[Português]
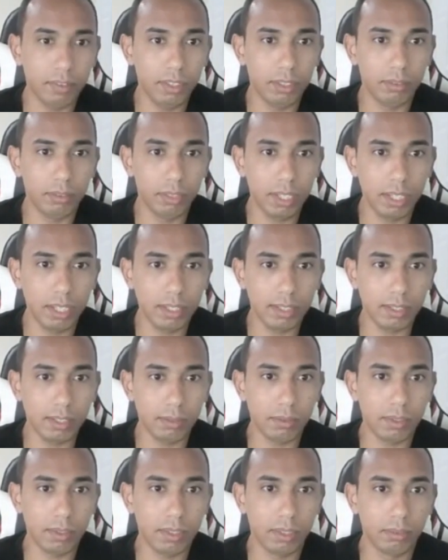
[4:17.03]
viram né, a
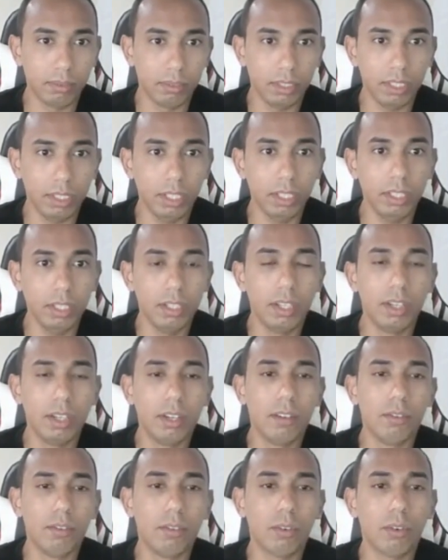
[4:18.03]
execução dele.
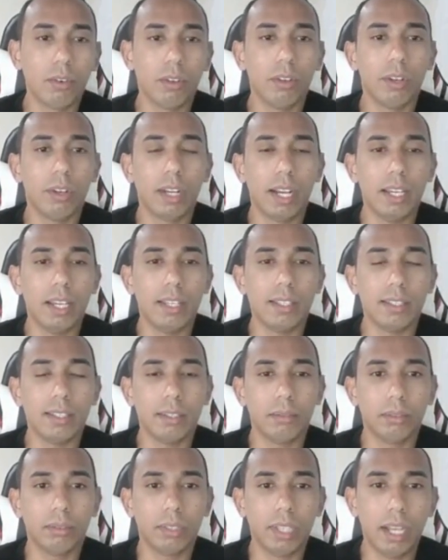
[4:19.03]
Vou colocar em
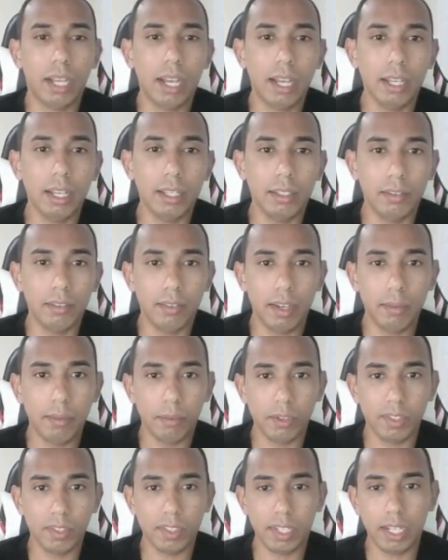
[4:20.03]
executar, ele vai
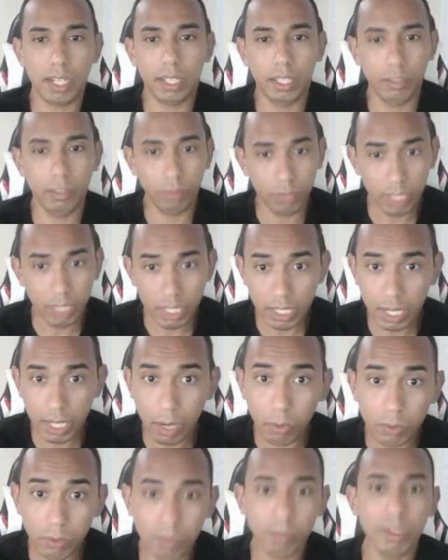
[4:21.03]
mostrar aqui. Vou
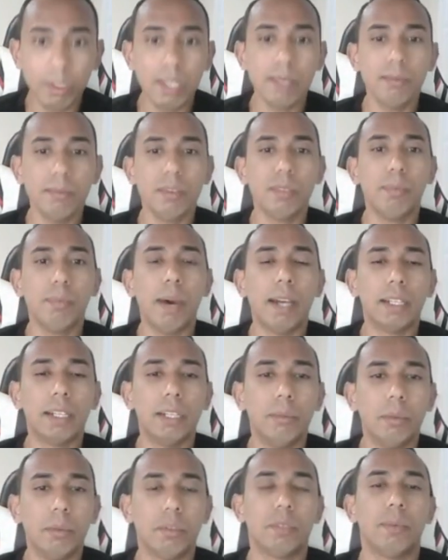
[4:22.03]
deixar os mesmos
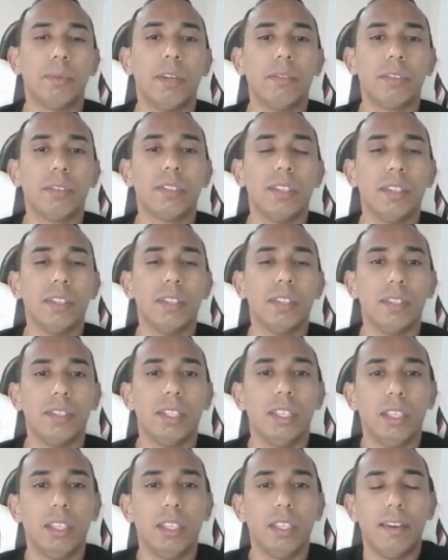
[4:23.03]
parâmetros para vocês
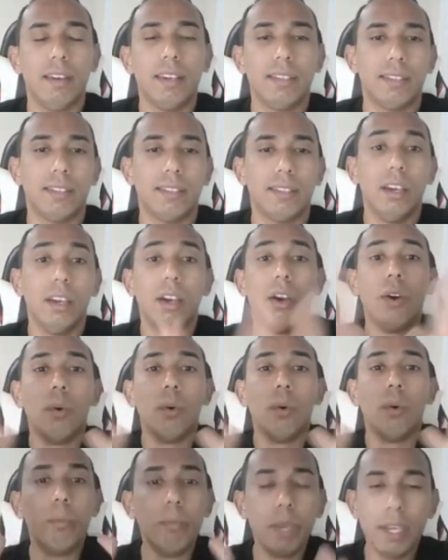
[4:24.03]
verem que vai ser
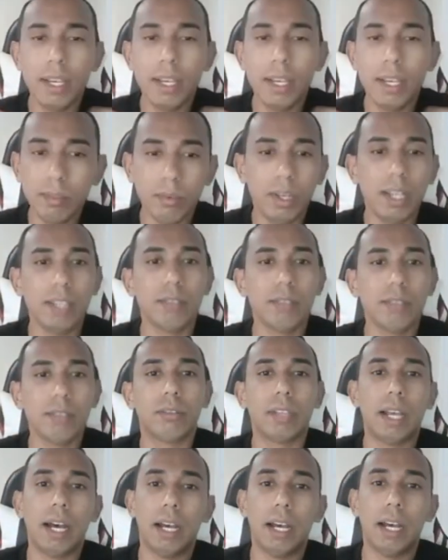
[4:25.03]
o mesmo
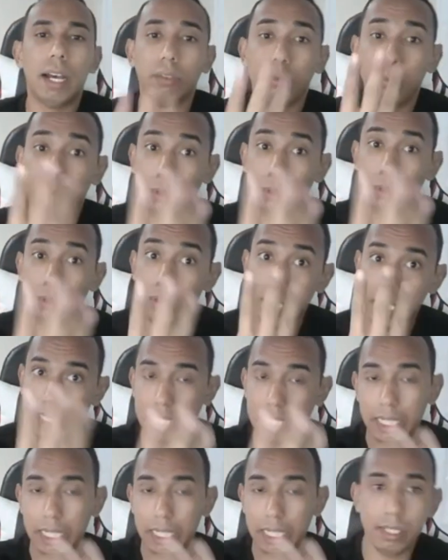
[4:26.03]
resultado para
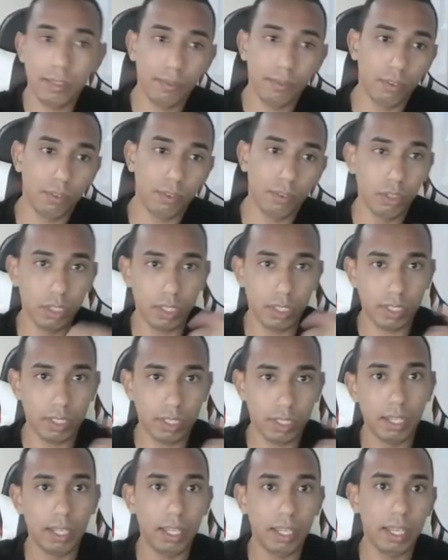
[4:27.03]
os três
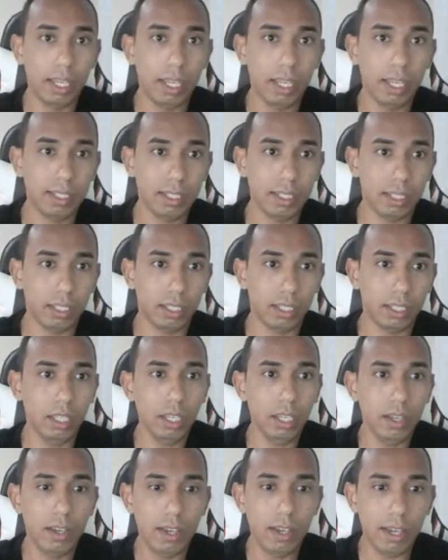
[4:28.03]
fontes. Esse
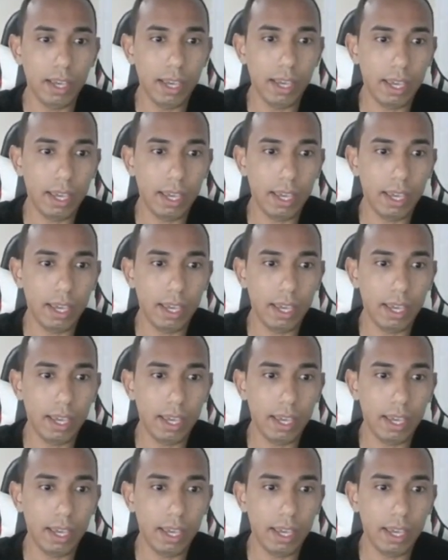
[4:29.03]
aqui